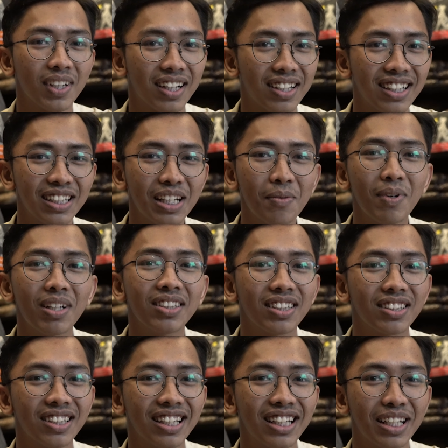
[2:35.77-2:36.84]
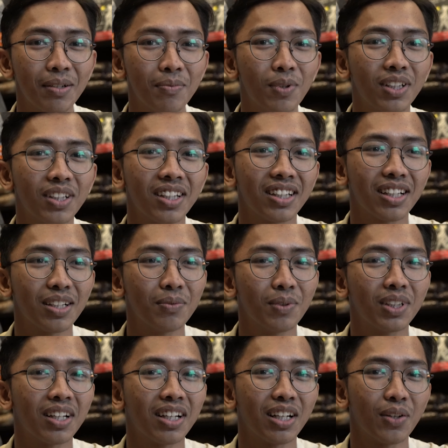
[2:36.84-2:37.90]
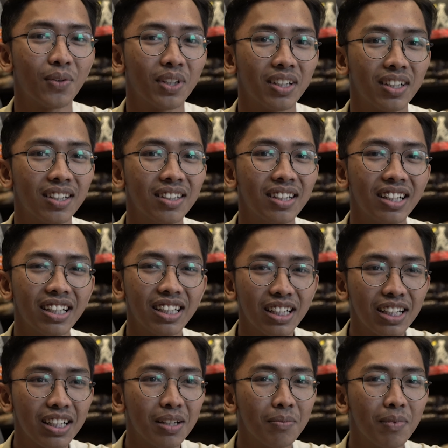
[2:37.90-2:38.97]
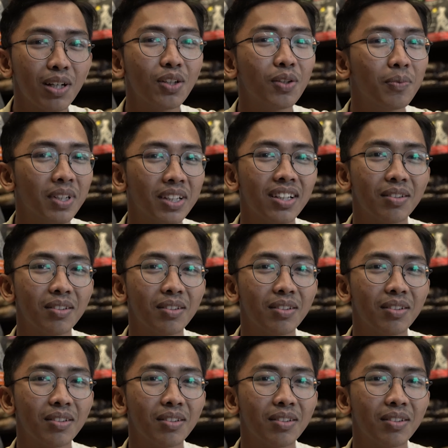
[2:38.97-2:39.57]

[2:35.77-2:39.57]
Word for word: kadang dia masak sendiri buat kita buat karyawannya ya maklum lah